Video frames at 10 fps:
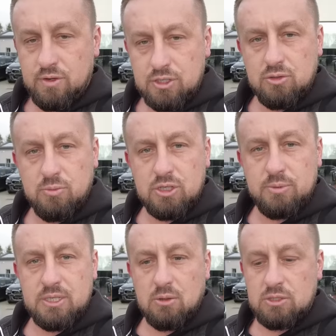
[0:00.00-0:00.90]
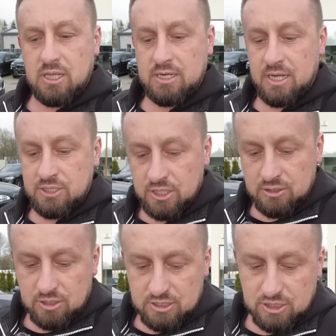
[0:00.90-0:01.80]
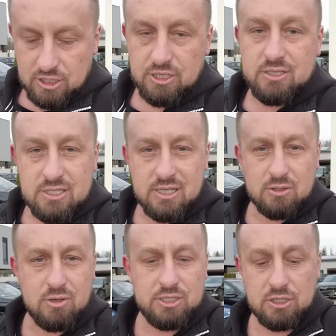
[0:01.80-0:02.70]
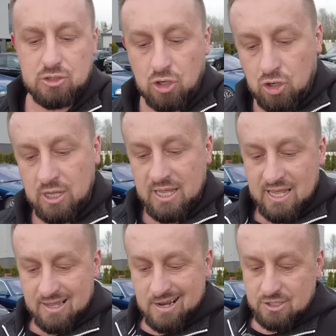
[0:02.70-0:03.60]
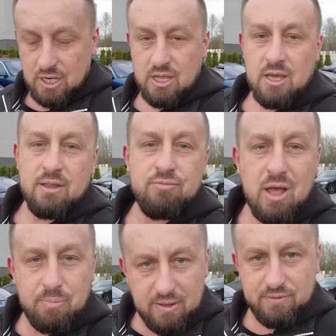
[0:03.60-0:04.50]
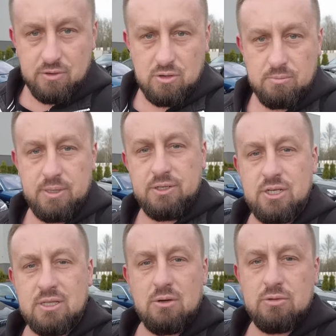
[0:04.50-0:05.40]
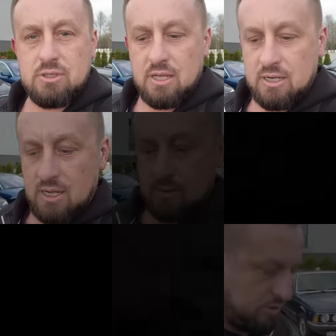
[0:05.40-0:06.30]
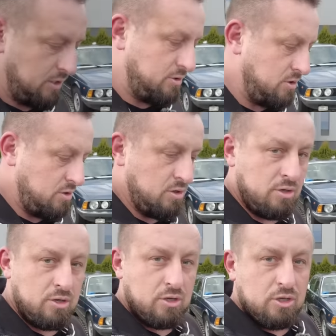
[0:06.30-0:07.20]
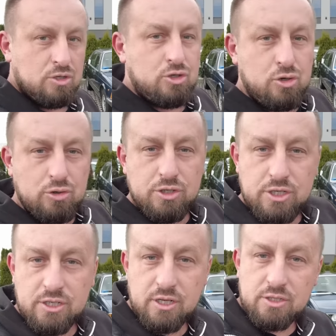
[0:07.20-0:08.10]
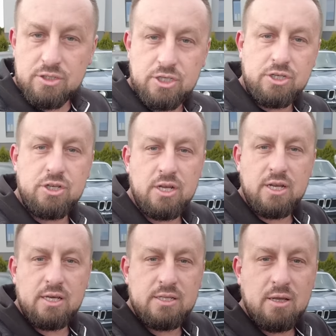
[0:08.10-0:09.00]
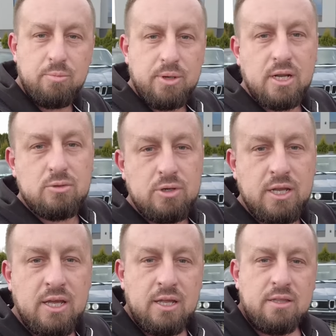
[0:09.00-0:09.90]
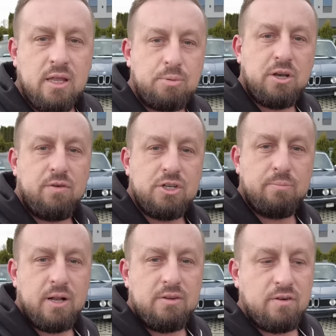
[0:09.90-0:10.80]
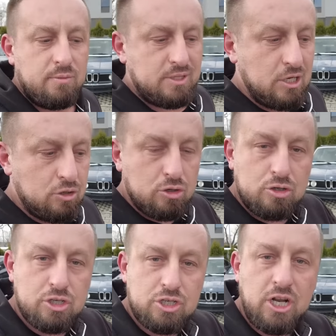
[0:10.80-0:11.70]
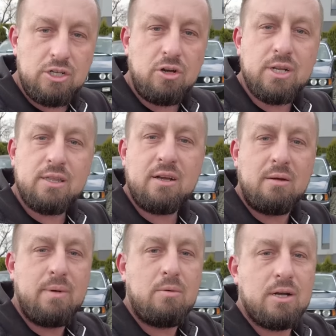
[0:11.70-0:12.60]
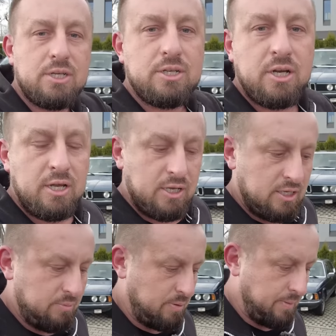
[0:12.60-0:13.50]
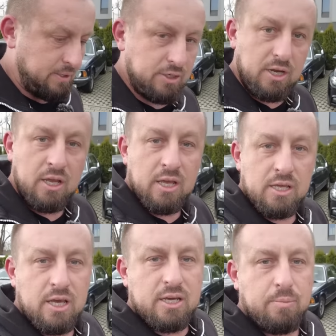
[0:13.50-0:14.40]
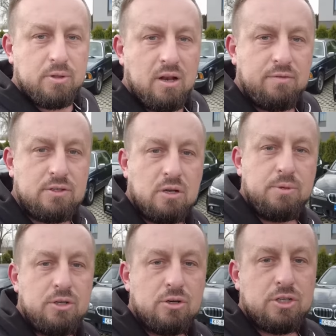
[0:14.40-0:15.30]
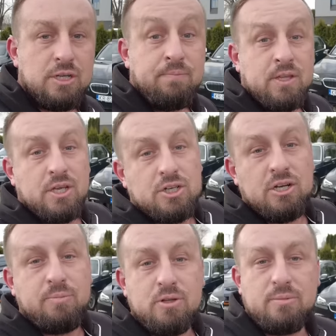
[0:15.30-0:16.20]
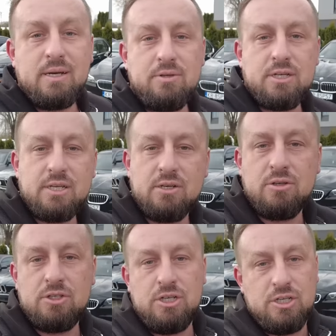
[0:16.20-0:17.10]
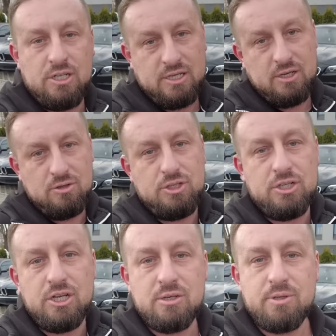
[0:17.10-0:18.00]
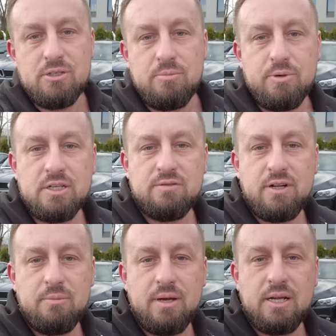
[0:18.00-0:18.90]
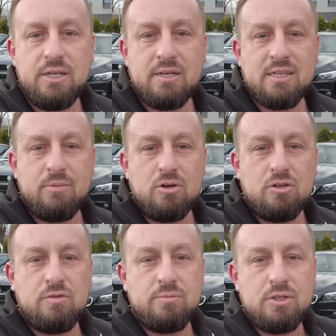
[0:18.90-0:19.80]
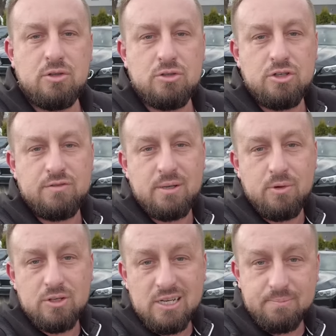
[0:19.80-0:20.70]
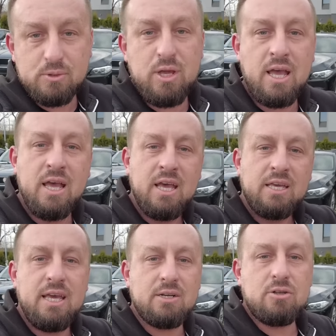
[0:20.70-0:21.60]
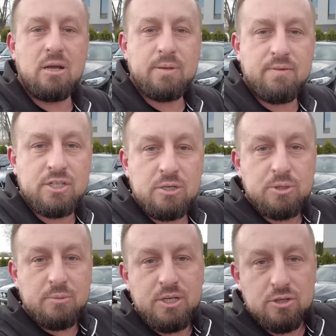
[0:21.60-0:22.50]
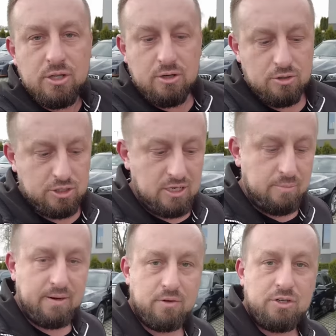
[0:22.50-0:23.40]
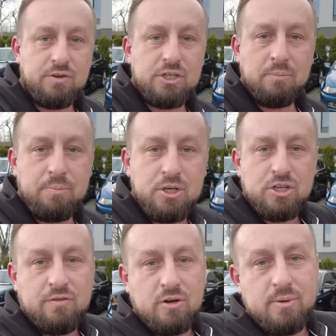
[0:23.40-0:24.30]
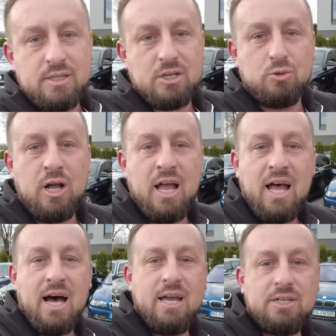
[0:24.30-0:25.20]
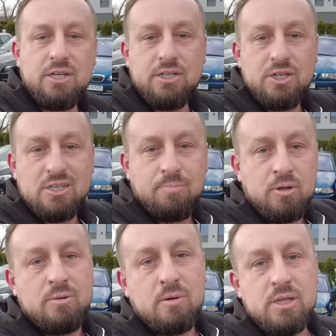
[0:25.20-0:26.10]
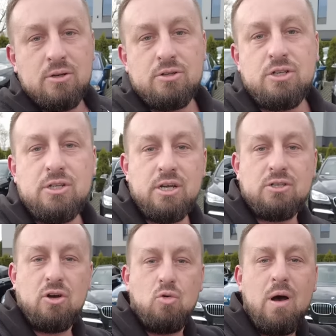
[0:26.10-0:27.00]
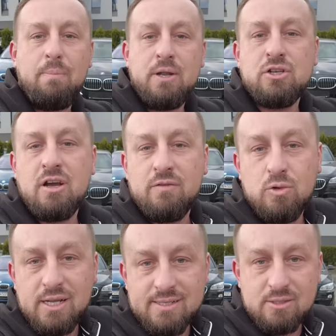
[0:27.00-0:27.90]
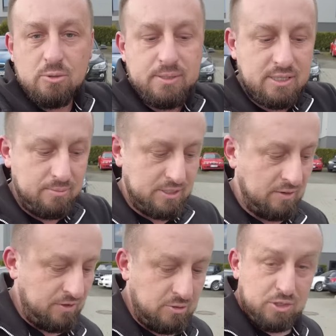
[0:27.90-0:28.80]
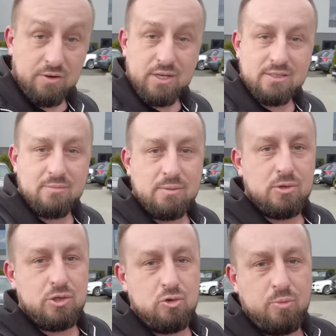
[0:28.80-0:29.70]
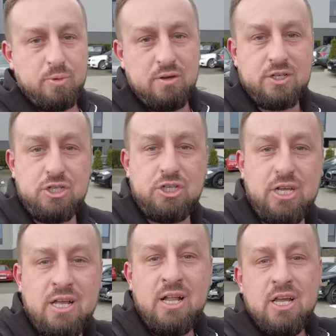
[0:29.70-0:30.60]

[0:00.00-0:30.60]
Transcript: właśnie już może być ta usterka. Jeżeli to jest silnik diesla, słuchajcie, to raczej na pewno będzie ta usterka. To tylko czujnik ciśnienia i temperatury na przewodzie paliwowym. Tylko rozszczelniona taka mała rzecz. I popatrzcie, jakie potrafi zrobić koszty. Jeżeli podobają się takie odcinki, takie odcinki, gdzie będziemy pokazywali mechanikę samochodową i to, co się w samochodach psuje, jak to naprawiać i przybliżone koszty napraw, oczywiście piszcie w komentarzu. A jeżeli Ci się spodobał ten odcinek, to łapeczka w górę, subskrypcji i widzimy się w następnym odcinku, ponieważ dzisiaj